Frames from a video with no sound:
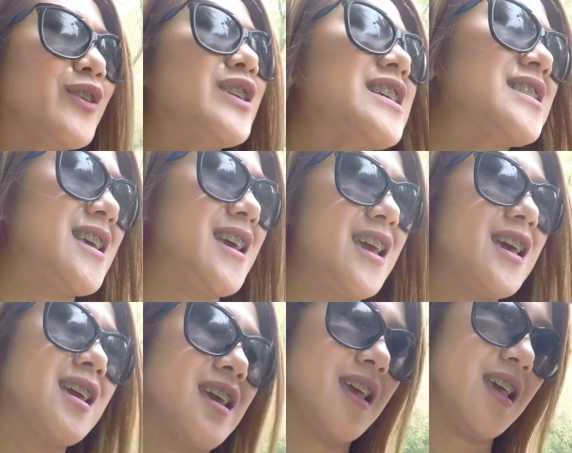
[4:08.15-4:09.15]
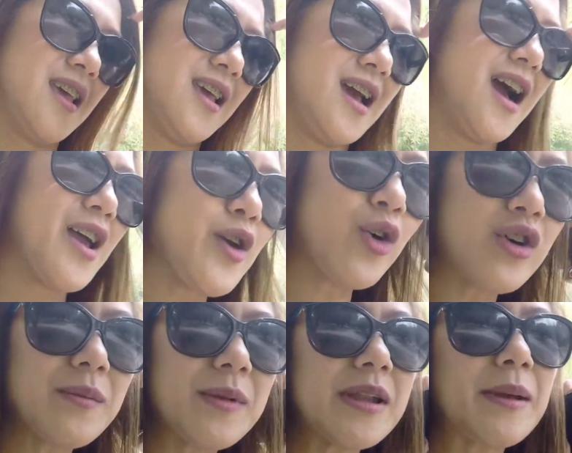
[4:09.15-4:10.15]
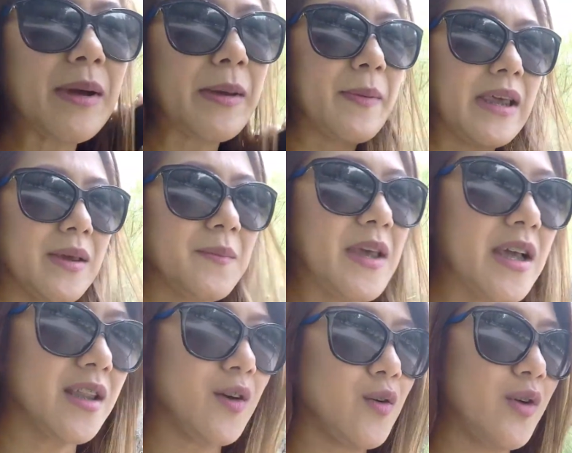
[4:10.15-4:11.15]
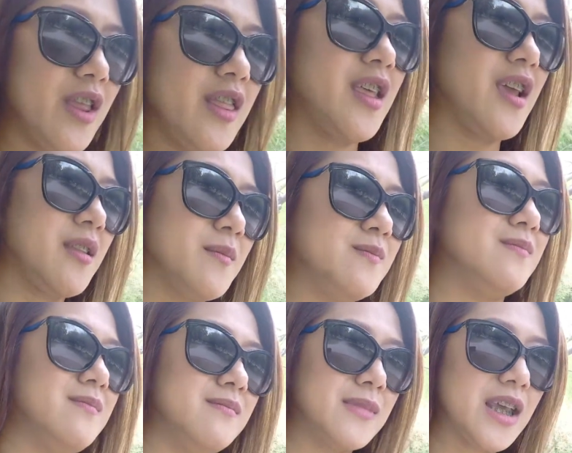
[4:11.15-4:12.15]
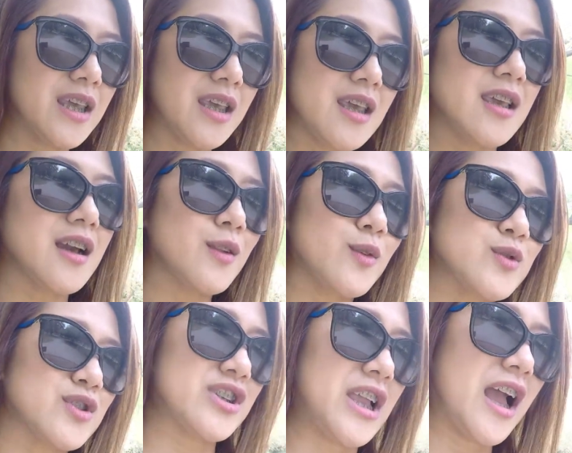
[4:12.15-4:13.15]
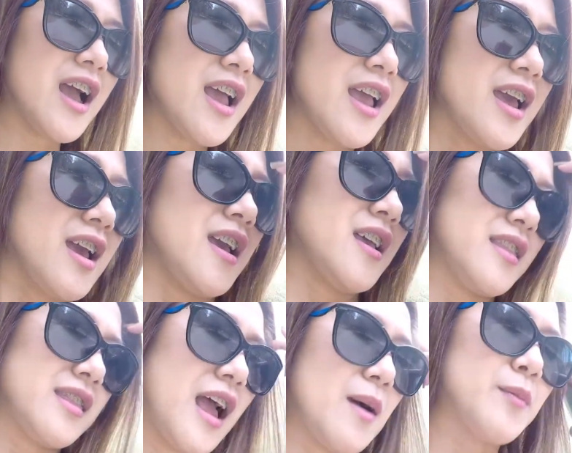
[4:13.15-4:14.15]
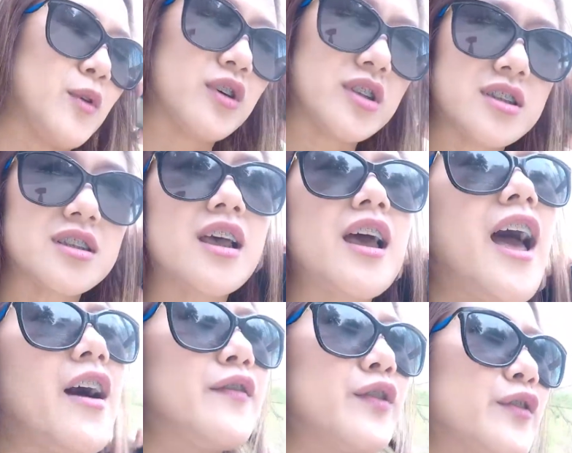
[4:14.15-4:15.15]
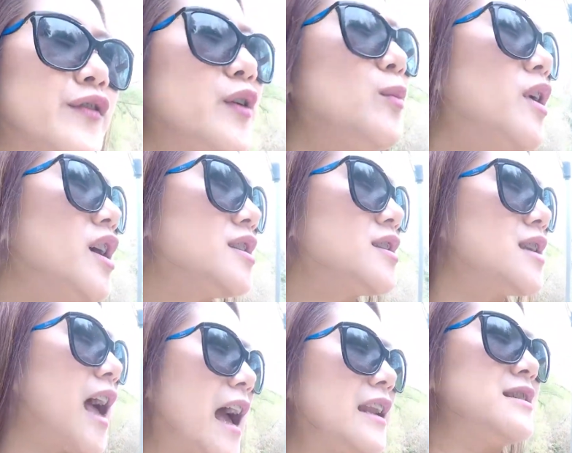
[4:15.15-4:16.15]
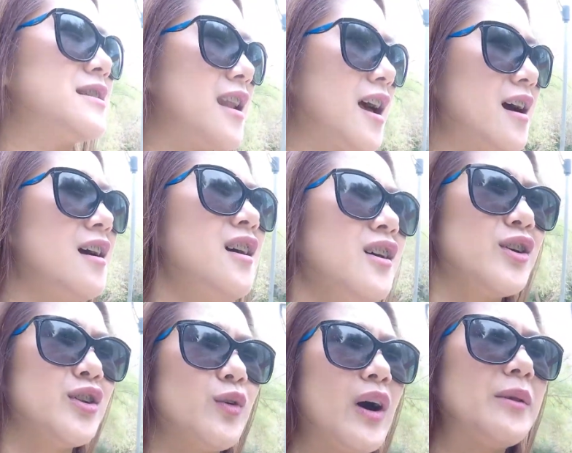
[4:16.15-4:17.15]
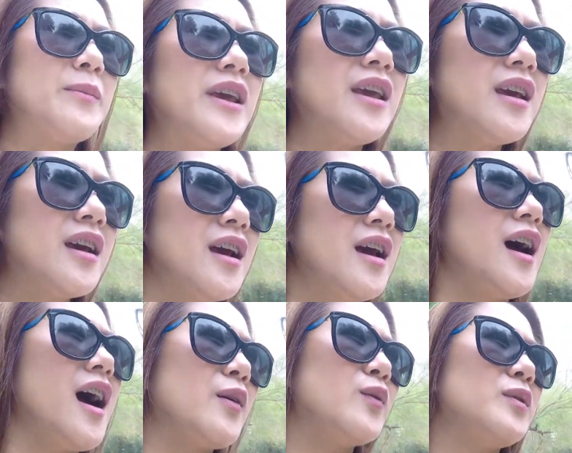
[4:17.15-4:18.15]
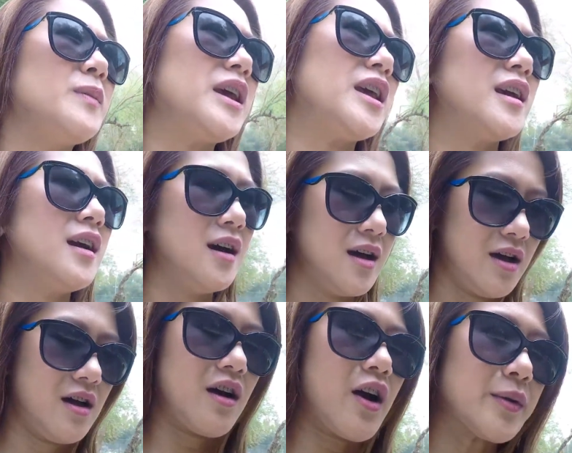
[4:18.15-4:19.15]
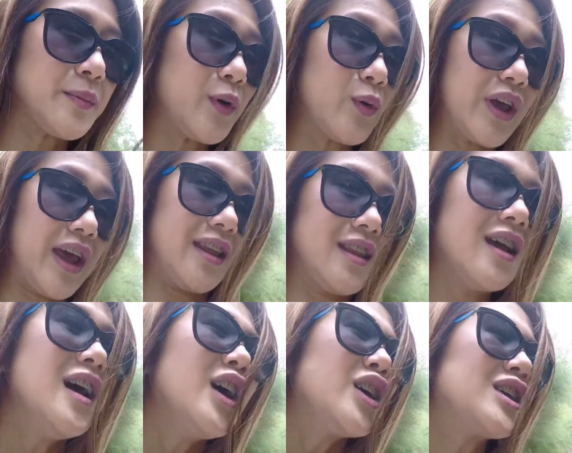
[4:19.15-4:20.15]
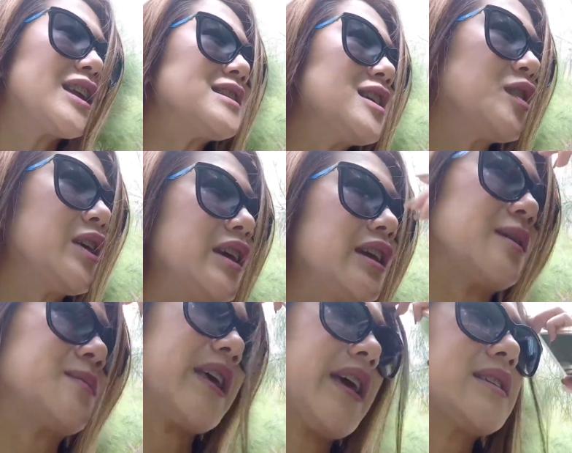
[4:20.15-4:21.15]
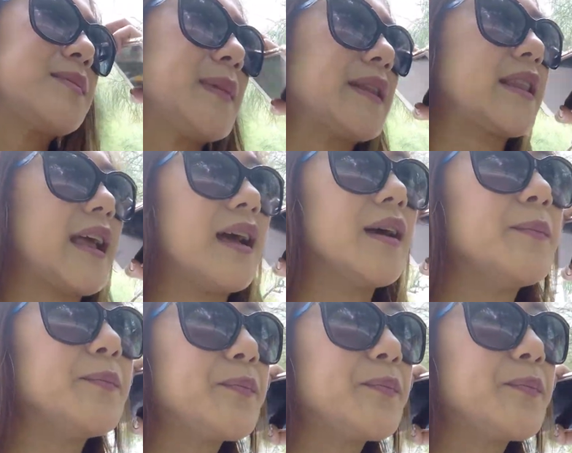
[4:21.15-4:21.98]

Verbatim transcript: yun kasi ayoko naman na makipagkaibigan ako and then magiging kaklose ko siya. Tapos, after a few months, aalis sila. You know, I'll be, I will be heartbroken. Yun kasi yung hirap sa expat ka.